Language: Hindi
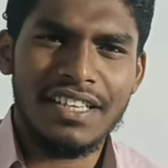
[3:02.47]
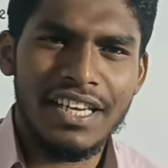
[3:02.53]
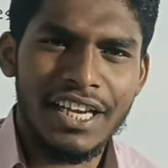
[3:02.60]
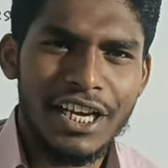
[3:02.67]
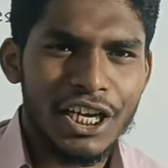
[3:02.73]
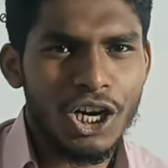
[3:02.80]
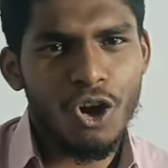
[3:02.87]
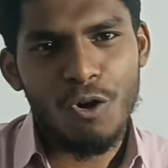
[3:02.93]
पैसे
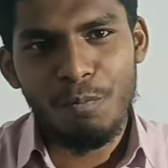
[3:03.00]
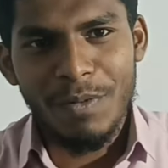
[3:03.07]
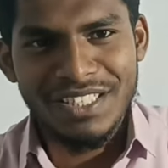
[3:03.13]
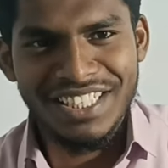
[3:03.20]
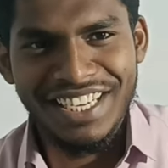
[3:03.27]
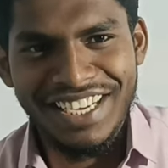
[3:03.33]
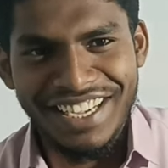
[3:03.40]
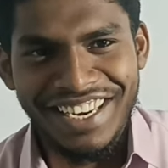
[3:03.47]
लेकर आओ
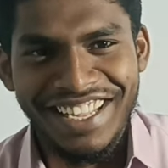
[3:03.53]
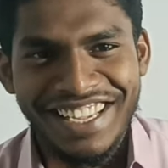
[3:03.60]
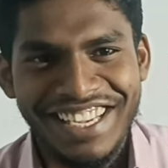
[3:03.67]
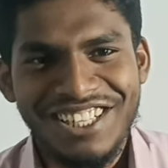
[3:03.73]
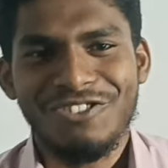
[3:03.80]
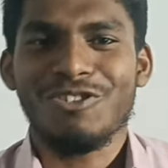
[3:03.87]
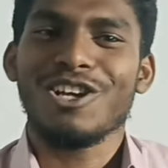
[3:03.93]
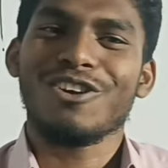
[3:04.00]
मजे
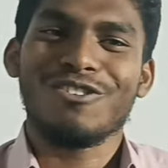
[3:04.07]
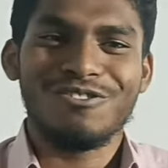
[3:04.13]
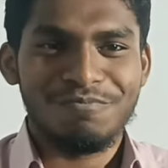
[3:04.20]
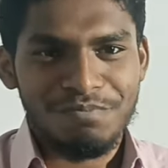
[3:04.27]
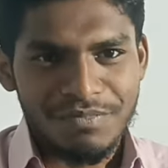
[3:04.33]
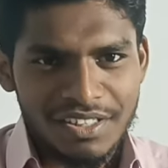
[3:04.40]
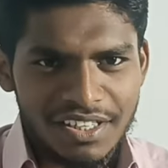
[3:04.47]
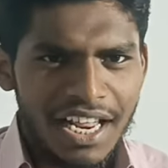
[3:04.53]
करेंगे थोड़ा
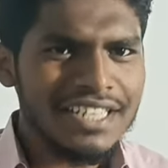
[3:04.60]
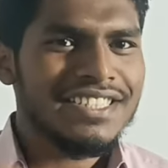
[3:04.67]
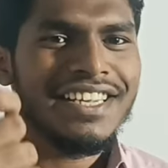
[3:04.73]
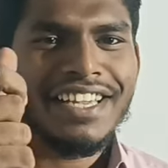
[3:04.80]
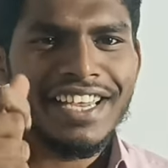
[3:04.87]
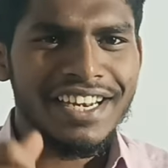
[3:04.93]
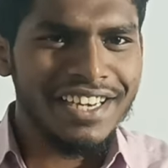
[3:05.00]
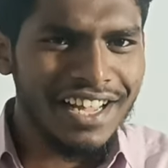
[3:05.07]

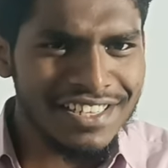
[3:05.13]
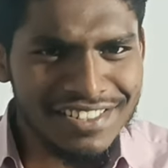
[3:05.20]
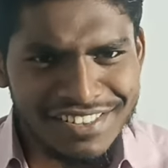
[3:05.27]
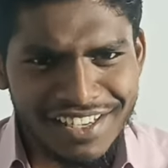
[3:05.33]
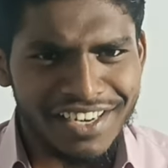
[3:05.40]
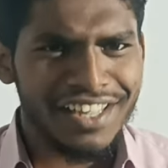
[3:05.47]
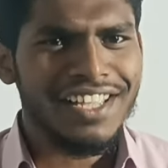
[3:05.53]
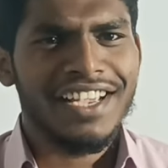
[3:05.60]
नाचेंगे
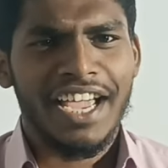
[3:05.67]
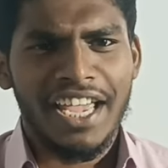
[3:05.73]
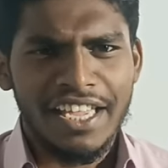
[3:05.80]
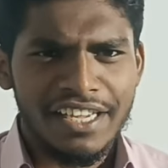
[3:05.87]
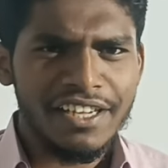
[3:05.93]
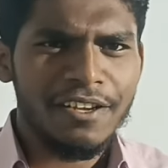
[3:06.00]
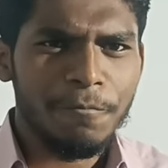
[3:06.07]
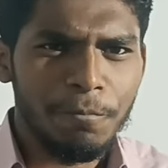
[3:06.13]
डांस करेंगे
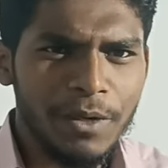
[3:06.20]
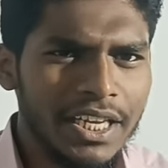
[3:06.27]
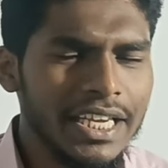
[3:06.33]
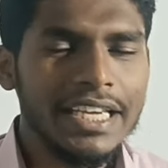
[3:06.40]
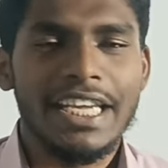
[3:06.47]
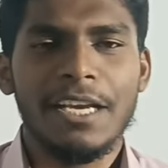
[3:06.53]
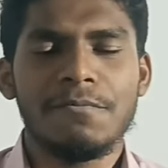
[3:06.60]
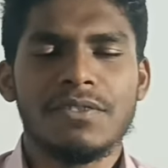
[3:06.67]
खाएंगे
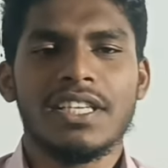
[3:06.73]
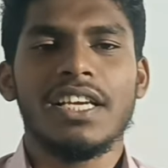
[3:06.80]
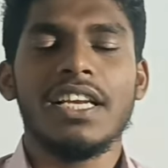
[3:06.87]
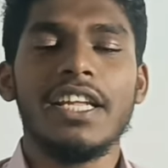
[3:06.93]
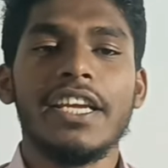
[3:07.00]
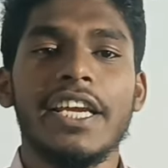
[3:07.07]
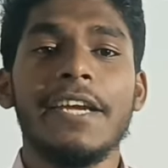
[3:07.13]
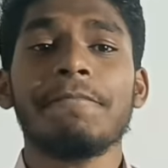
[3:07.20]
पियेंगे गेम्स
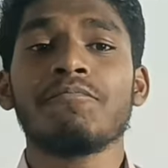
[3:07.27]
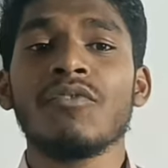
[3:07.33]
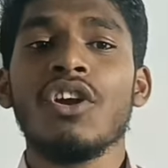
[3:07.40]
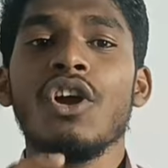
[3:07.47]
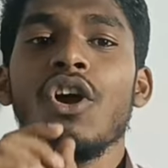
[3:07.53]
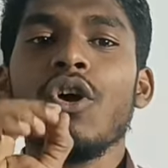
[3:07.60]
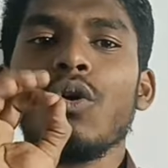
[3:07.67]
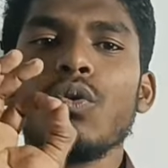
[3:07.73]
खेलेंगे
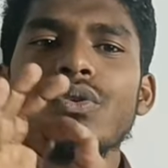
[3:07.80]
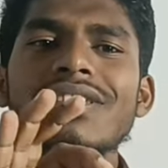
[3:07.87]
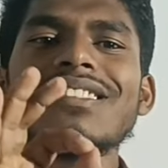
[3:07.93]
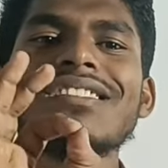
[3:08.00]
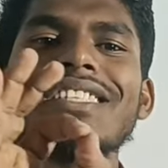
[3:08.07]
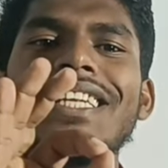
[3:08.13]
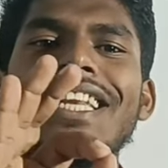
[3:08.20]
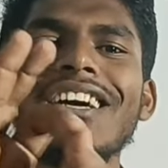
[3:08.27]

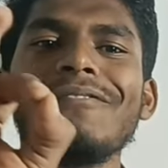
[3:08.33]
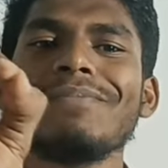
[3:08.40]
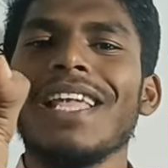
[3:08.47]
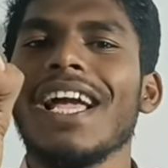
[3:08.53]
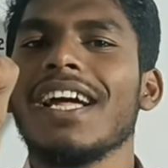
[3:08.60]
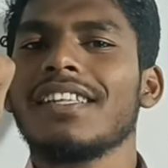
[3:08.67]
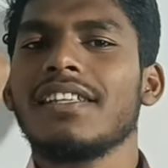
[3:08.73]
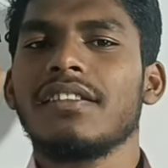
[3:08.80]
उस दिन
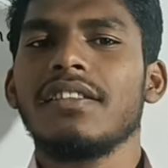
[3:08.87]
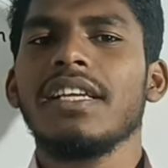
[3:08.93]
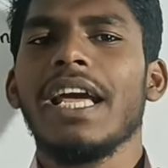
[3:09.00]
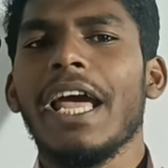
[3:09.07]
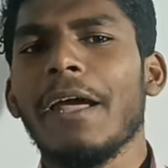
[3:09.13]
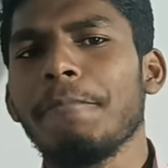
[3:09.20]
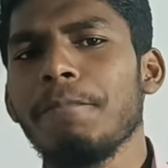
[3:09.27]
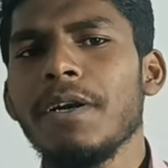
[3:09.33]
हम क्या करते
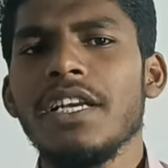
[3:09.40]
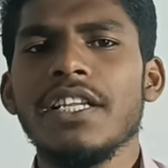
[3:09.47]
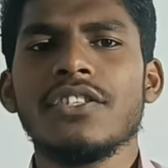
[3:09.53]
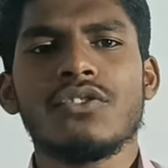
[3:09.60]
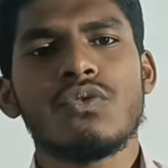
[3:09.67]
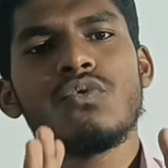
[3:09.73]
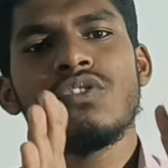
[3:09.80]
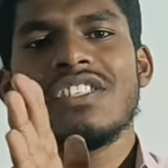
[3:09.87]
थे
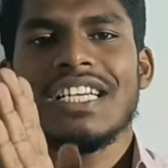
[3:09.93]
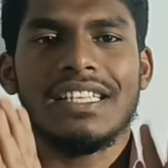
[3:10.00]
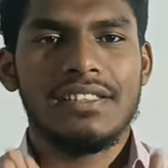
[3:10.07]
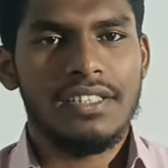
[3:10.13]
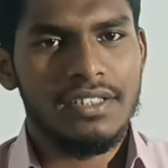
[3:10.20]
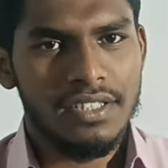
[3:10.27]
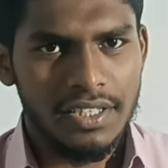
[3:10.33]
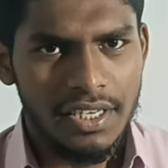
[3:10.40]
हैप्पीली स्कूल
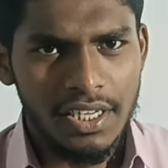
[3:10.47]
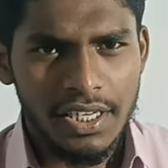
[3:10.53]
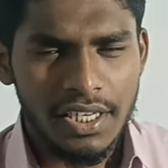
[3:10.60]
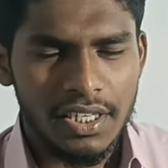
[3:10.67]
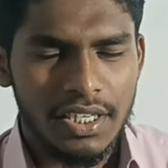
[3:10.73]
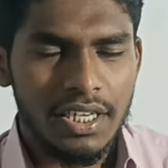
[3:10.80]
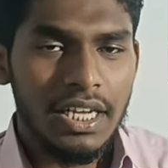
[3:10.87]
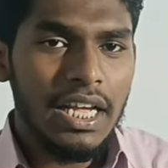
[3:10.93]
जाते थे
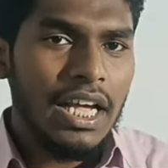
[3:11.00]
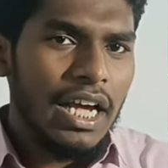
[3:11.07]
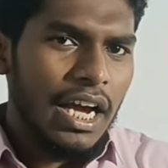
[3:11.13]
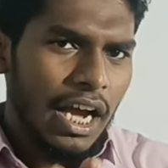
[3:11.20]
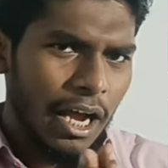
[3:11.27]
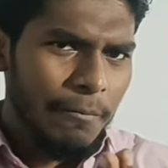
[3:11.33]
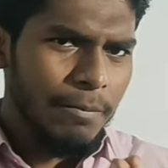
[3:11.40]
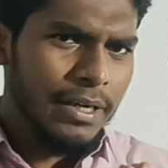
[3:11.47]
ठीक है ना
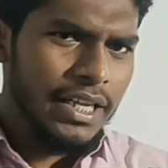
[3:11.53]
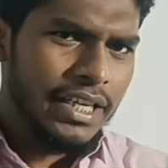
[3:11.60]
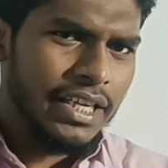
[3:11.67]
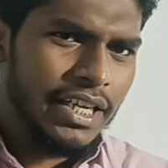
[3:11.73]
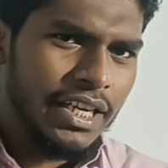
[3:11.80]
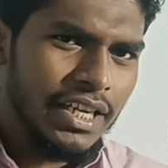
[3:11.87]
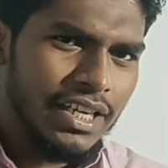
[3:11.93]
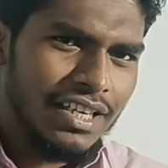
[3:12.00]
अब
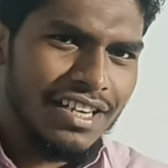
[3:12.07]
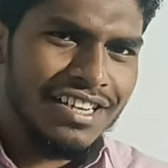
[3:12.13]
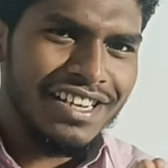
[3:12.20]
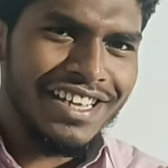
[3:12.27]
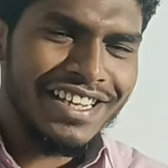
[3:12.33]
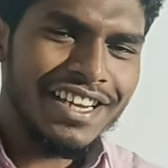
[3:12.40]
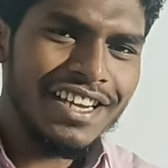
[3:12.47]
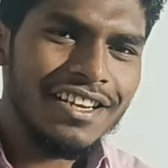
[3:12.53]
लेकिन
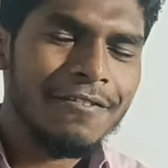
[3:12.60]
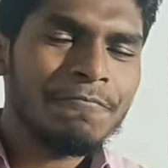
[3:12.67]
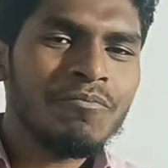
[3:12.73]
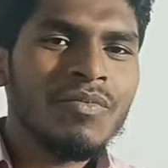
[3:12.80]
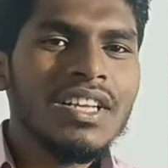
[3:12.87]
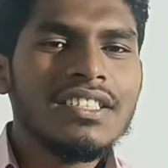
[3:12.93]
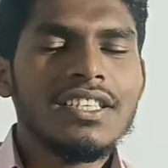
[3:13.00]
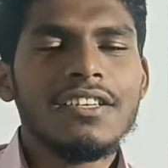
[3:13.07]

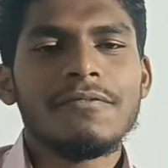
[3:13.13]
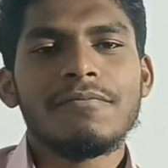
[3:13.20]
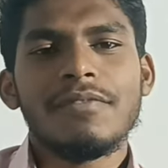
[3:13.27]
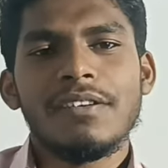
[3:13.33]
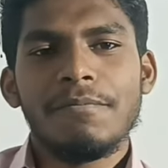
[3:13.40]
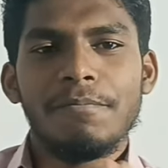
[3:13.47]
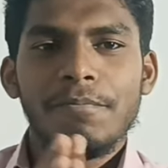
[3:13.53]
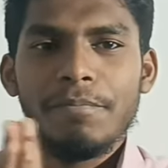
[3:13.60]
लेकिन सर
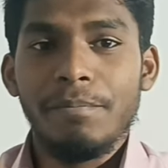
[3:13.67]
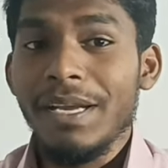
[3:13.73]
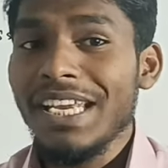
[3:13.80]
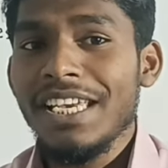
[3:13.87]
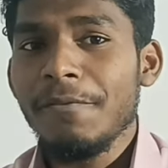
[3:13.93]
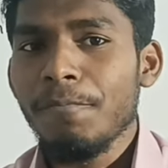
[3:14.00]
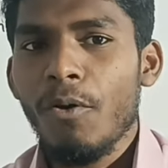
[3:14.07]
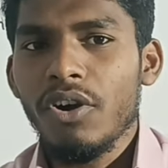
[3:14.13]

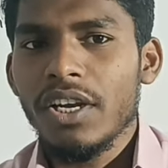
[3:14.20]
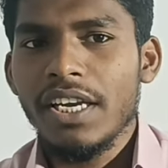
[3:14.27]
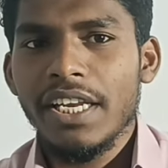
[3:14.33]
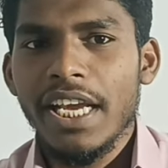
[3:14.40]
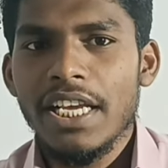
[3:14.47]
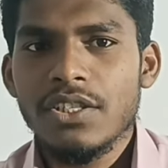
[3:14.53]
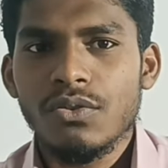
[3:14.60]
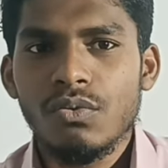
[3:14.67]
मेन
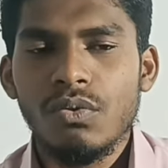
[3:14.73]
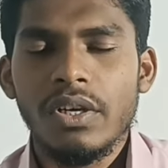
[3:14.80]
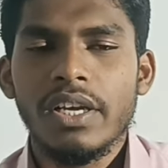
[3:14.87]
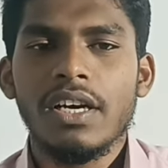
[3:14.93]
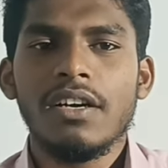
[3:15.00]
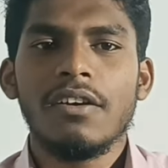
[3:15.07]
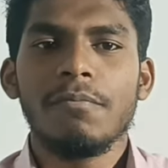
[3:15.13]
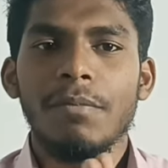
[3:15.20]
इंपॉर्टेंट क्या है
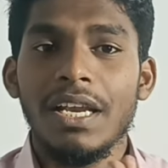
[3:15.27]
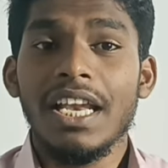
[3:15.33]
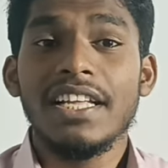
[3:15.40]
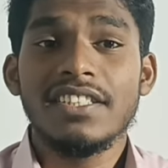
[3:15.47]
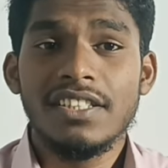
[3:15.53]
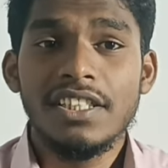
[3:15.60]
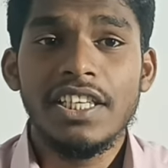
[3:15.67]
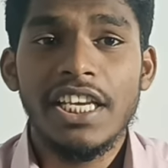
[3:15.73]
स्कूल का
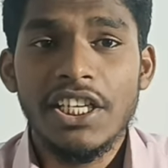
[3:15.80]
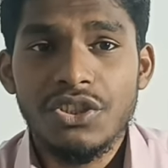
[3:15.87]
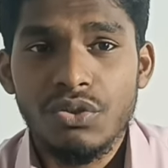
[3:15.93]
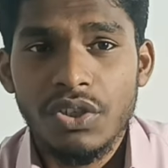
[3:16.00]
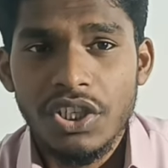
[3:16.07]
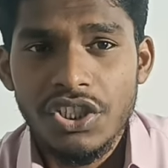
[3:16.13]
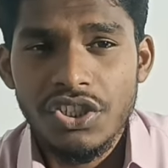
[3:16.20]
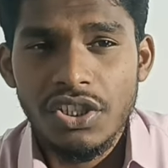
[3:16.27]
मिलना चाहिए
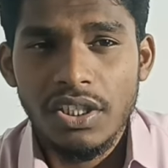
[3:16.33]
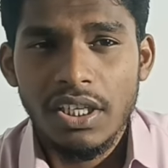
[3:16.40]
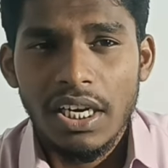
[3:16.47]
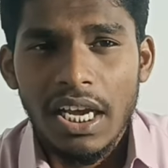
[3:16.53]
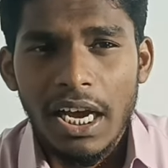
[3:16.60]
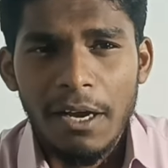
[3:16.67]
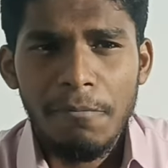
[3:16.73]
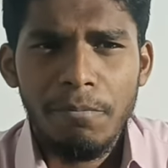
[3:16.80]
एजुकेशन
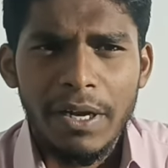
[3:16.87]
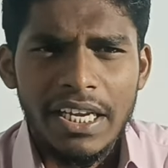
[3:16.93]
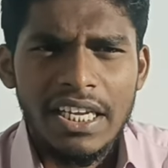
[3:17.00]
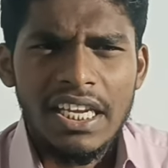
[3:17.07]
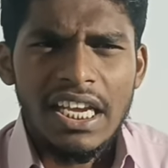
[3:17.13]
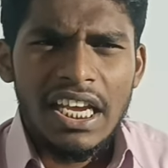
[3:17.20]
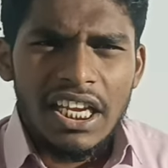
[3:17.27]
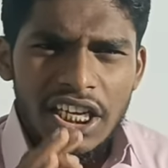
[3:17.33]
अब
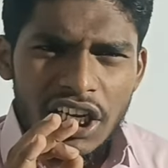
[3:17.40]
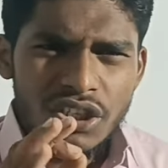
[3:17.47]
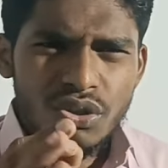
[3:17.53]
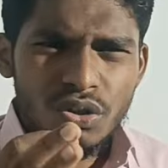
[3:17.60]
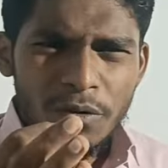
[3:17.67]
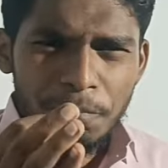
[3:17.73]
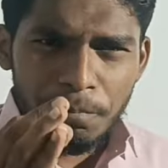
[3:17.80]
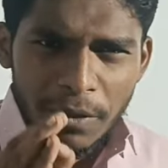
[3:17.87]
भाई ये
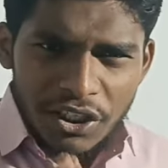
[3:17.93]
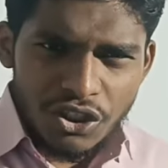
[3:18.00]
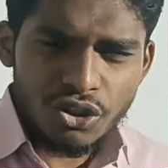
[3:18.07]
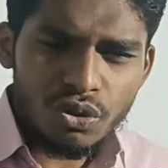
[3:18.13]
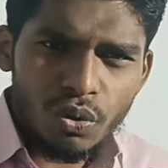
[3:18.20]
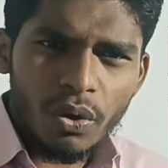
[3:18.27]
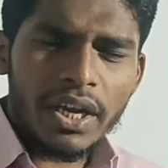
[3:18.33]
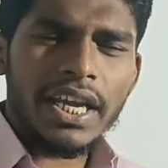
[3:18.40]
जो
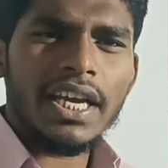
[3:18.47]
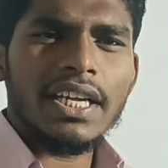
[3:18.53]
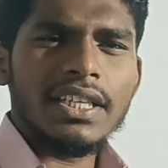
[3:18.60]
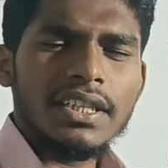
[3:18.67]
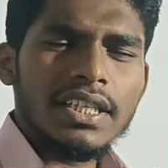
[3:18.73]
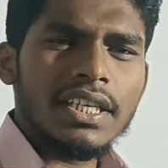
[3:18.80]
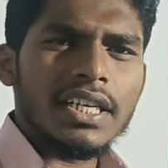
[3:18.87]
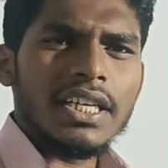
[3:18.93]
बच्चों के
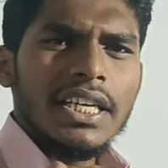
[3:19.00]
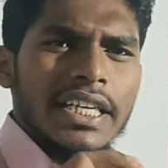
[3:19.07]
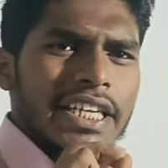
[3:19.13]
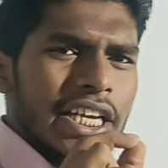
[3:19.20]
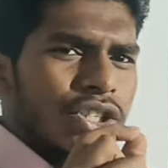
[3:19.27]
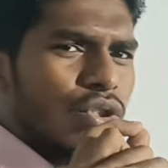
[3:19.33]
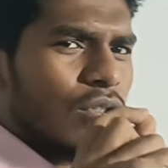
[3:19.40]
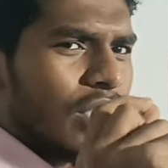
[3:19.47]
अंदर
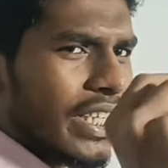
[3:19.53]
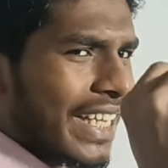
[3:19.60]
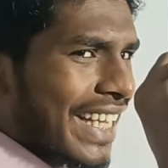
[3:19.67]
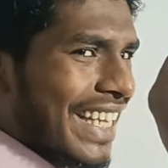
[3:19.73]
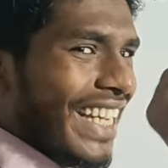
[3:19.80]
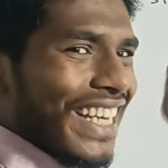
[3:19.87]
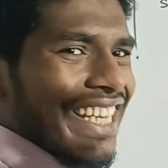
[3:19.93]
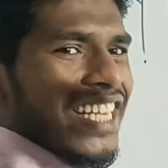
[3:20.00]
ये जो
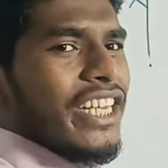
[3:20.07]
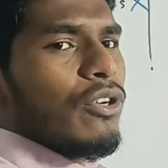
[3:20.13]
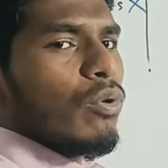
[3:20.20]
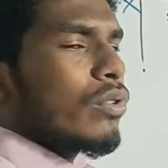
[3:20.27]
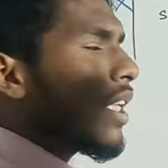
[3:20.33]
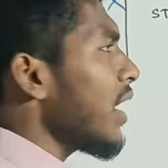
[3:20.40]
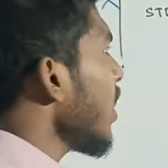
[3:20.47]
क्रिएट